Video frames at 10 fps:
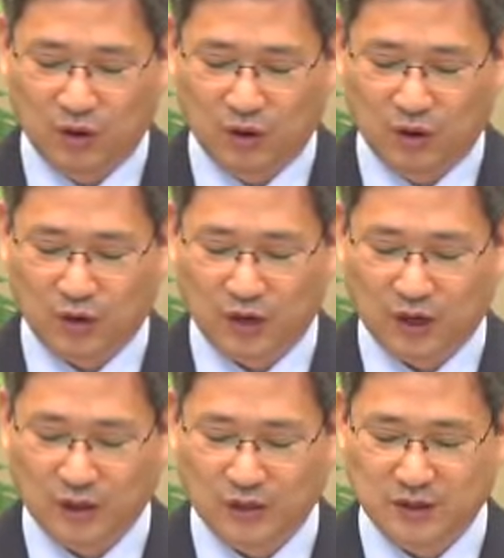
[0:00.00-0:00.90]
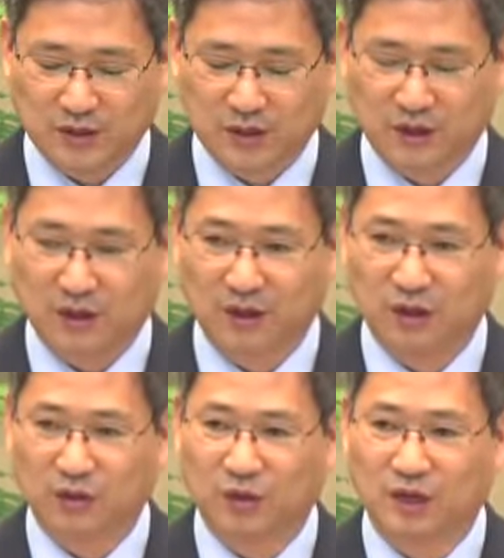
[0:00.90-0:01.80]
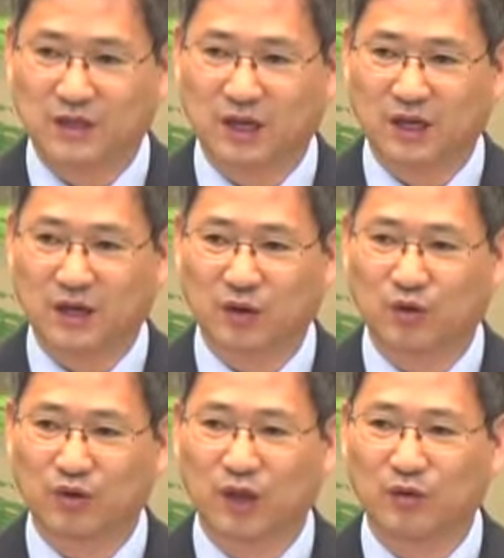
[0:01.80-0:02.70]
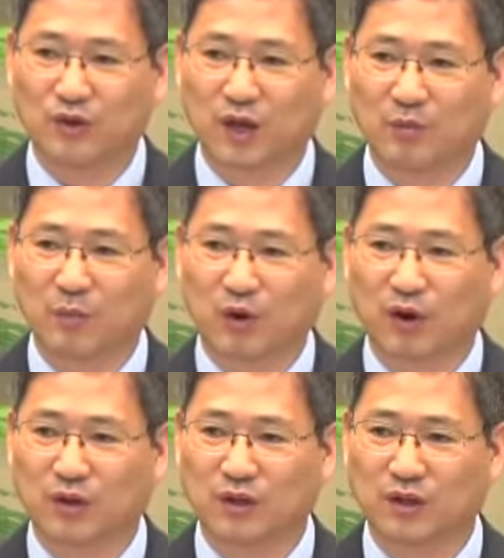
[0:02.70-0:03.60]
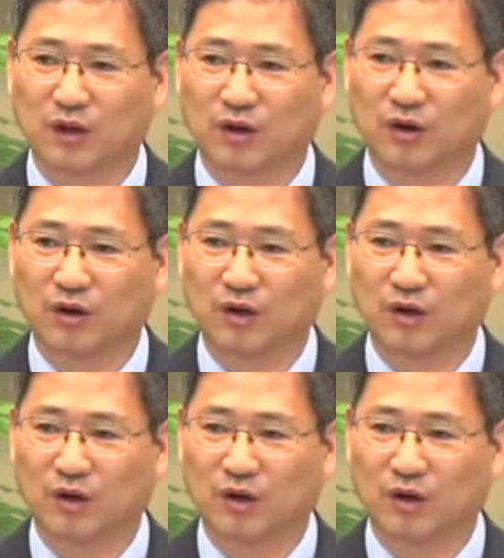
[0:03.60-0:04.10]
공격하기 위해서 우리 인생길 군데군데 매복하고 있는데요.